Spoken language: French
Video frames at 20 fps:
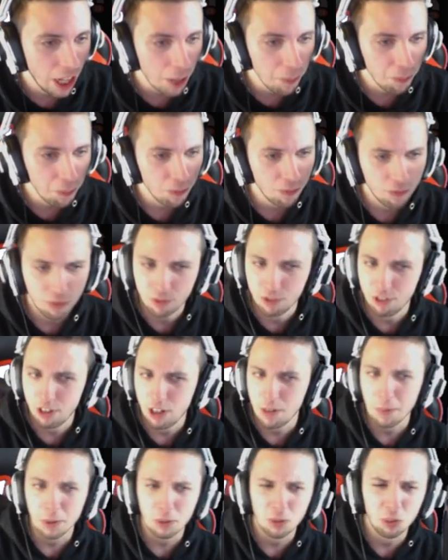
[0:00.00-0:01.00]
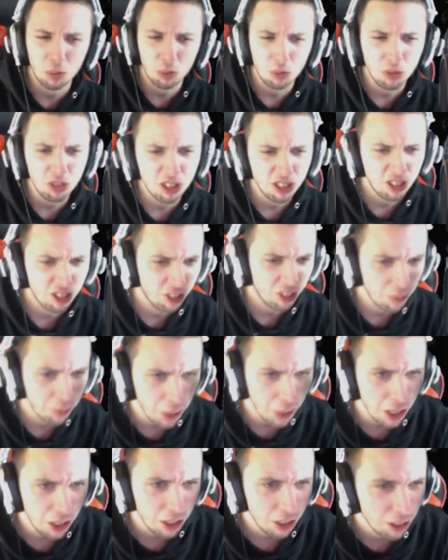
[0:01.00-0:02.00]
hum, l'aime pas du tout. J'aime
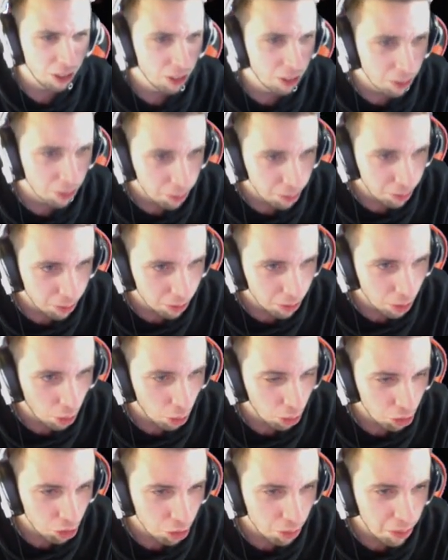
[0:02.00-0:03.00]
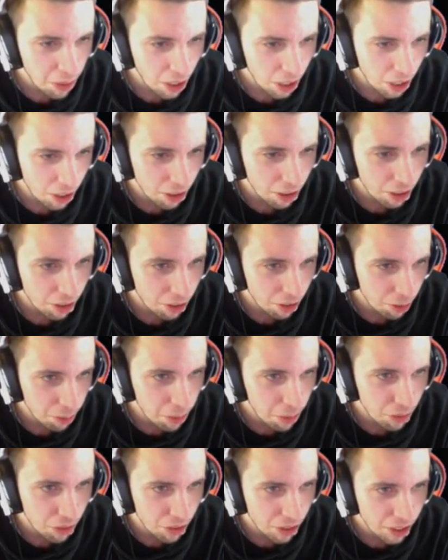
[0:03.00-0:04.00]
pas. Euh, non, je suis pas, je suis
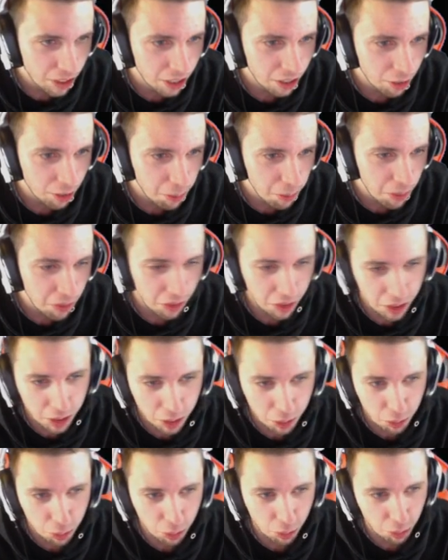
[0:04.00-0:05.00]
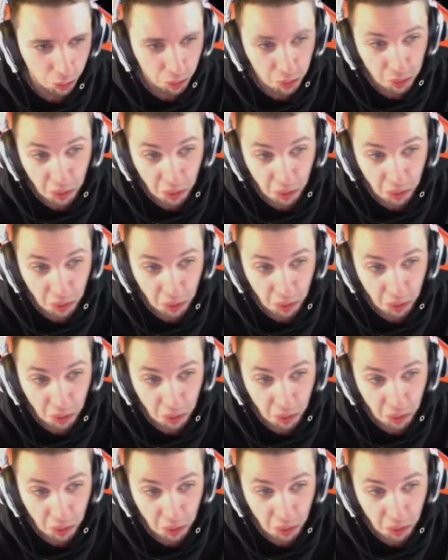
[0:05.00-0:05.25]
pas fanat. Je suis pas fanat du tout.